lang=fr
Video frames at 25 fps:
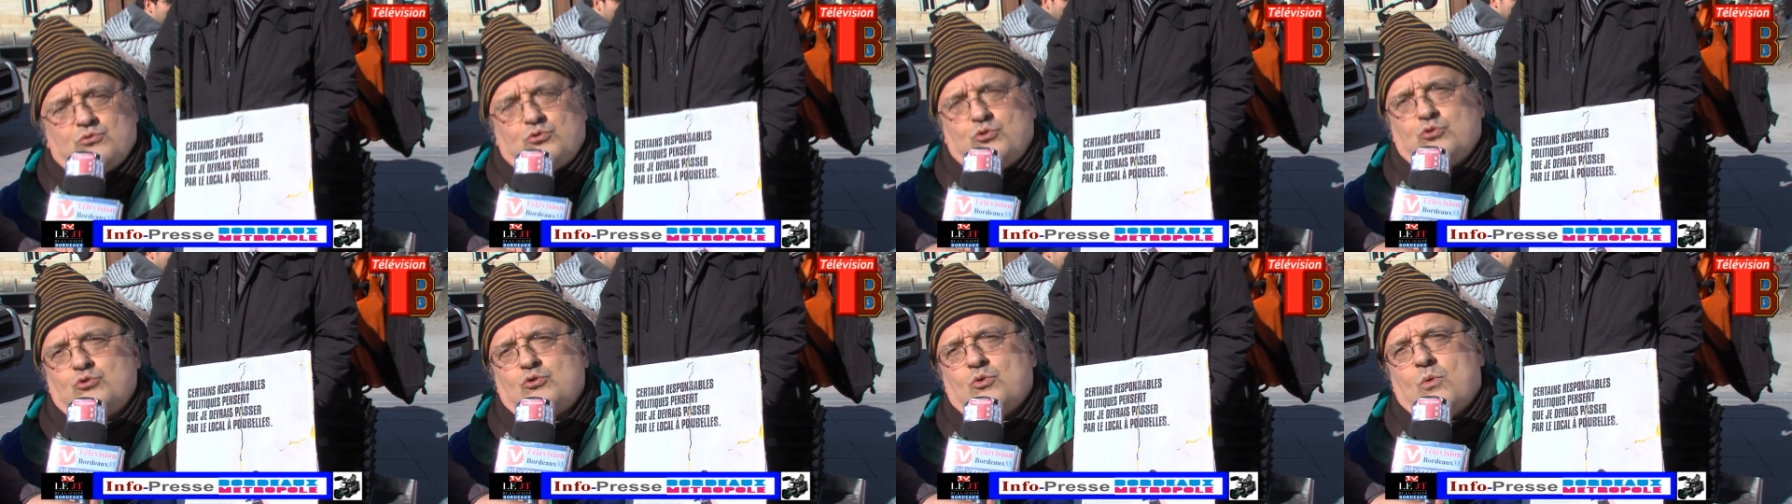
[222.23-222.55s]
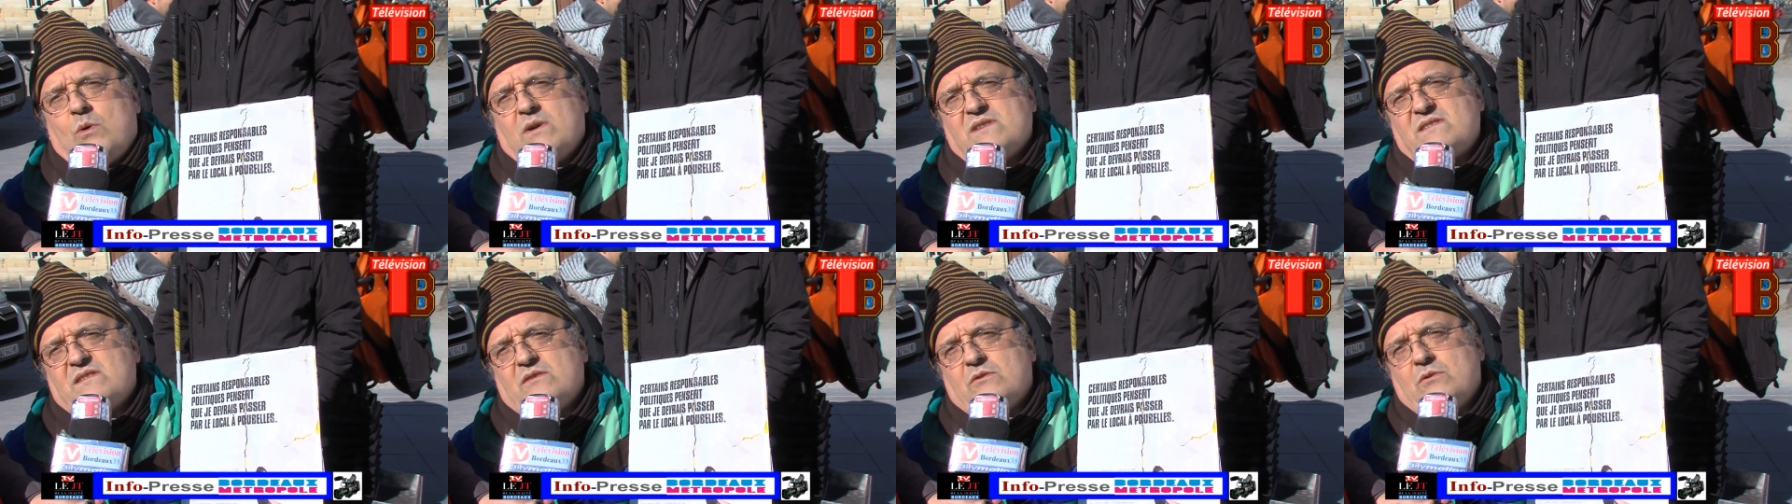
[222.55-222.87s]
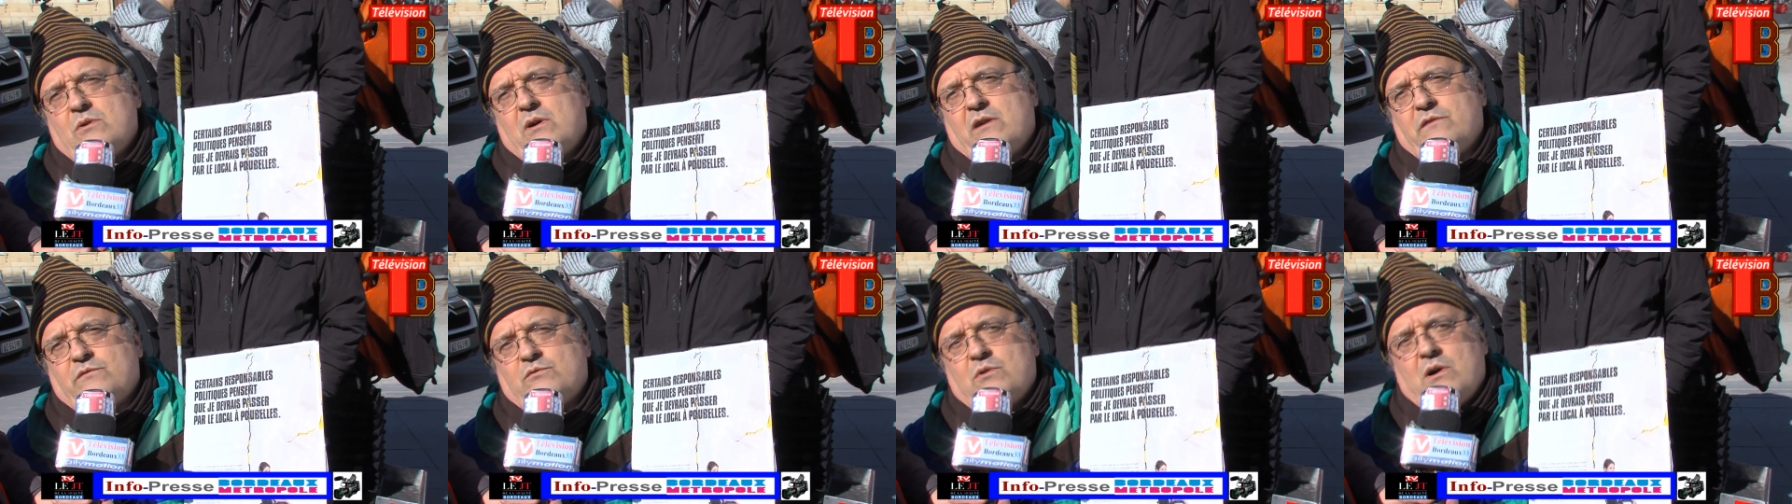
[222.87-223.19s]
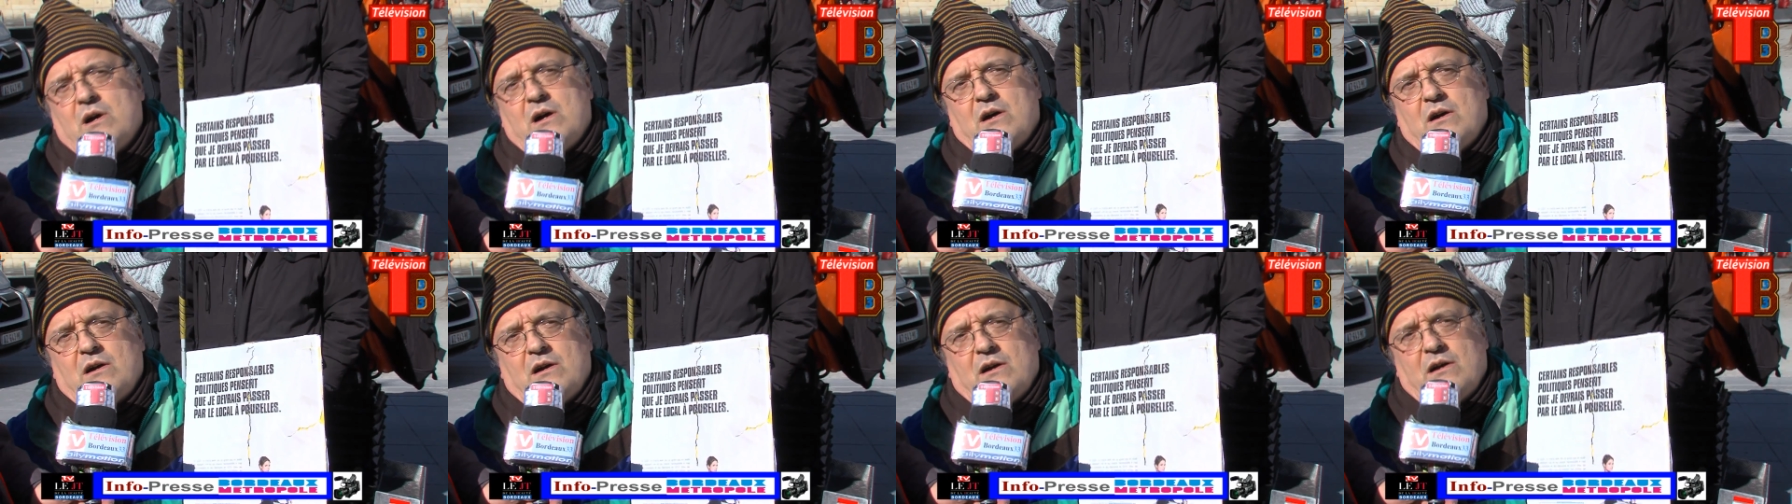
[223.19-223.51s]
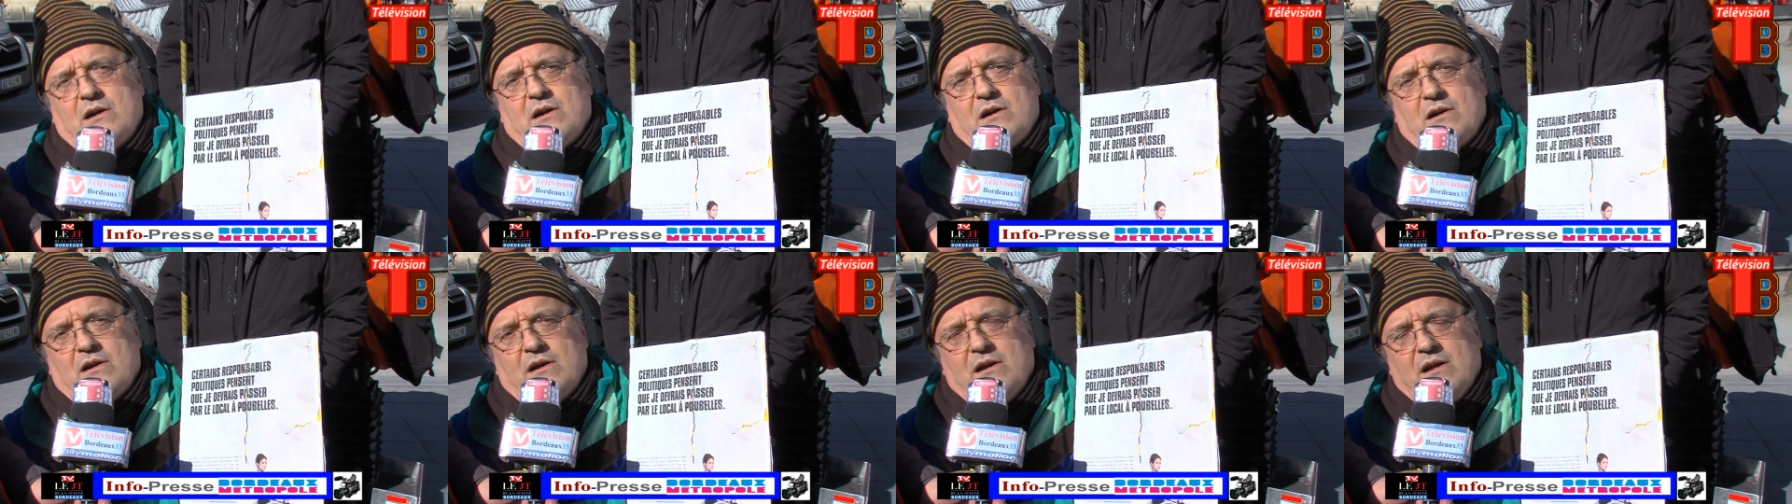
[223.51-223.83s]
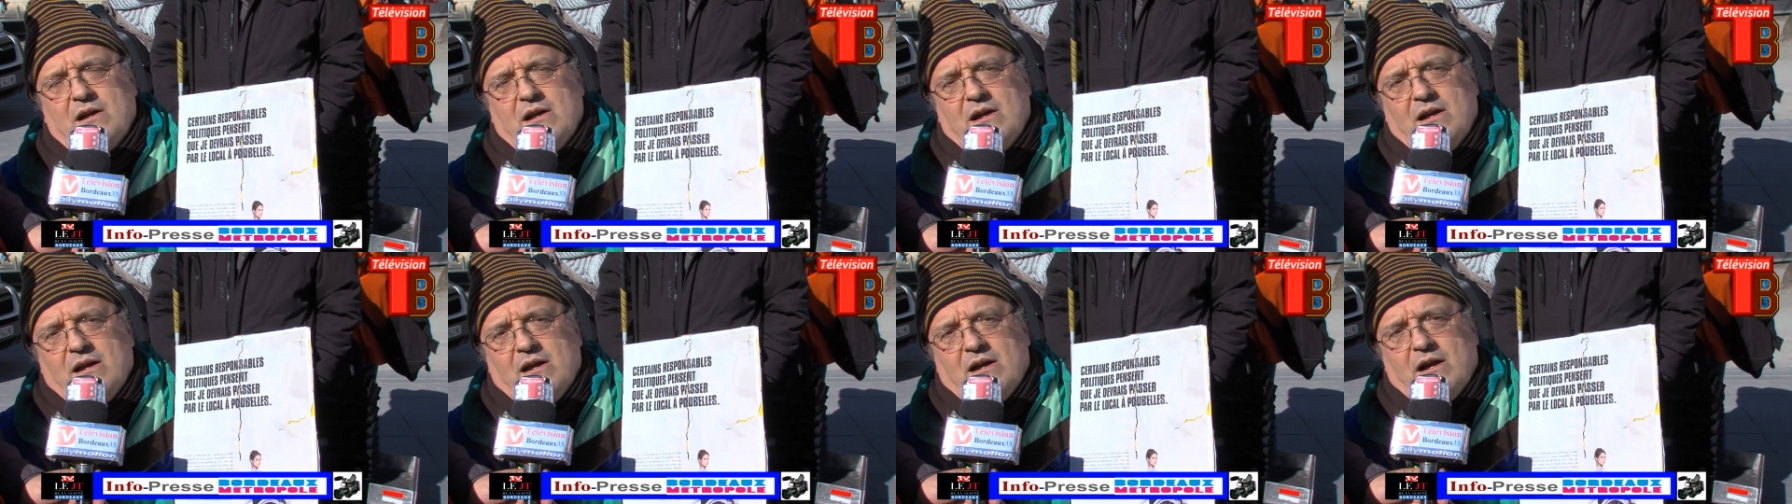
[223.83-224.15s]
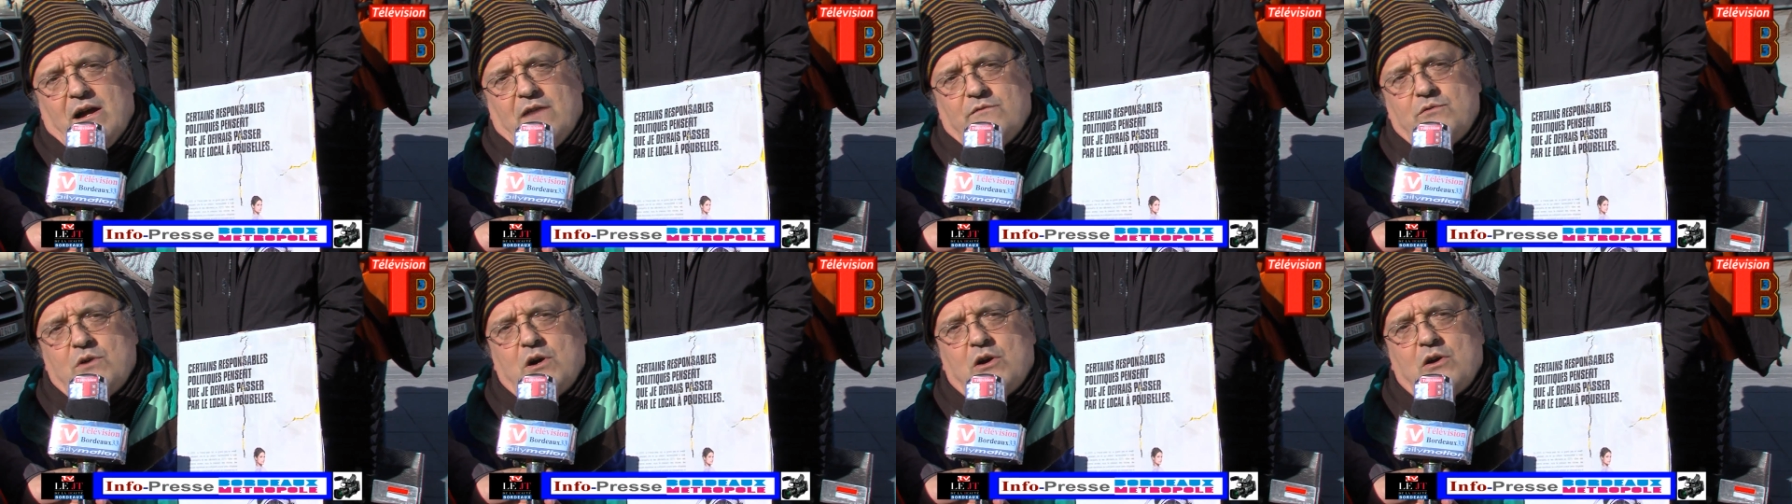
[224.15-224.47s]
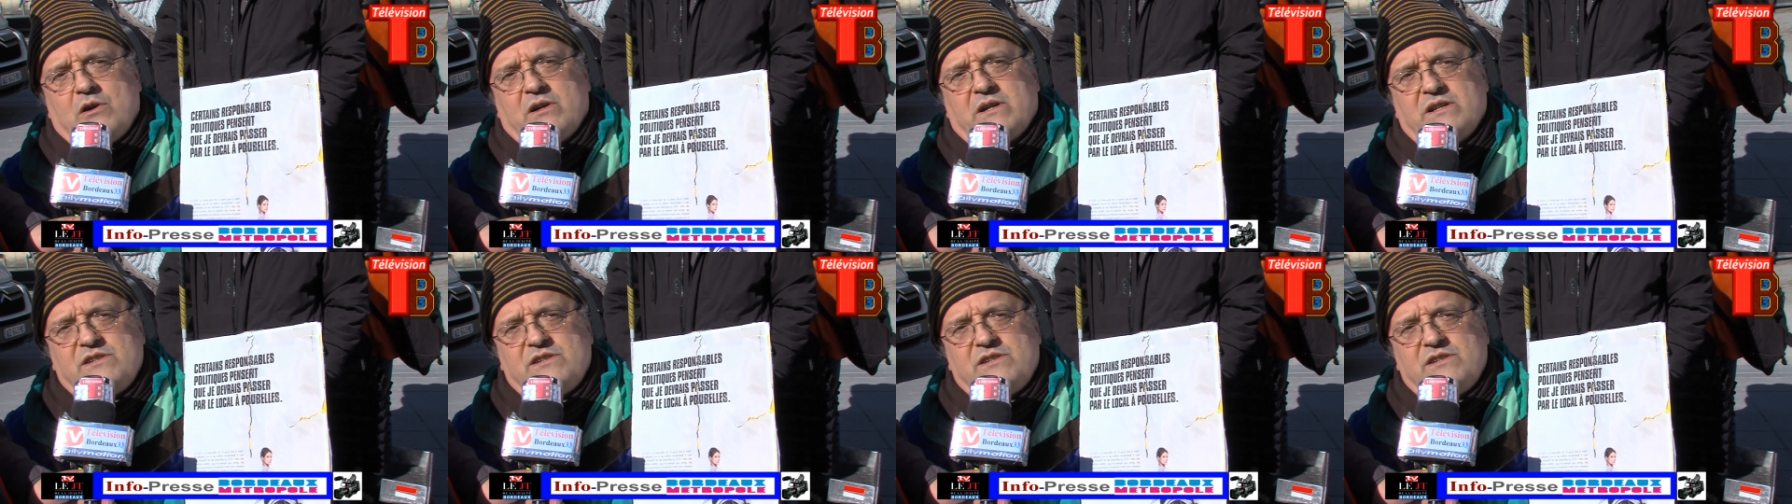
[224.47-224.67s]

de 2-3 ans avoir un,